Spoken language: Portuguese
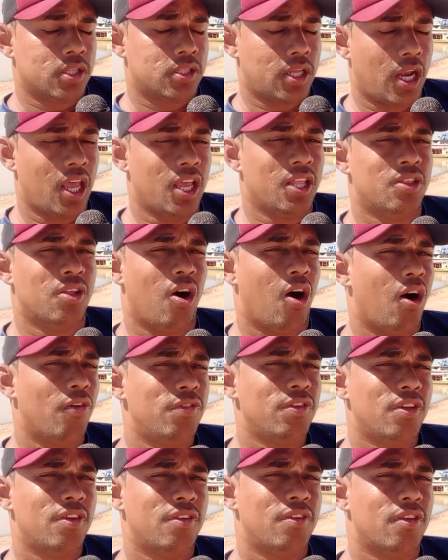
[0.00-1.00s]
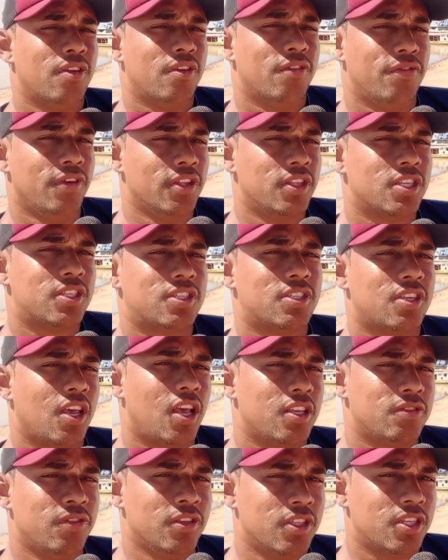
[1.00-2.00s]
39
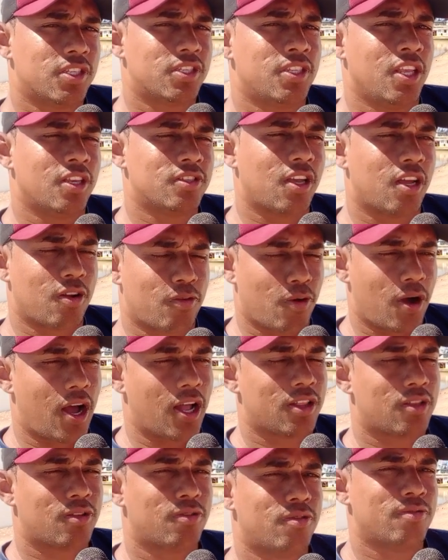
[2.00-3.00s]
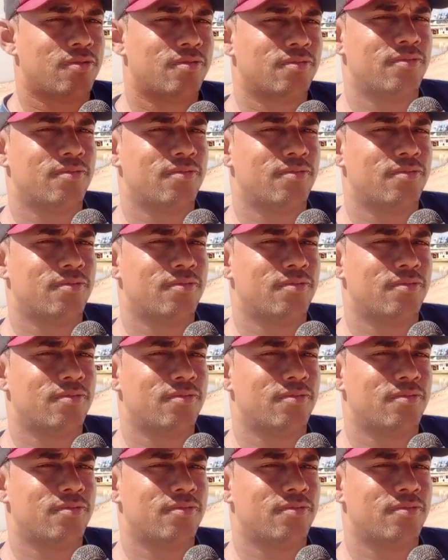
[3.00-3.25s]
26 2504.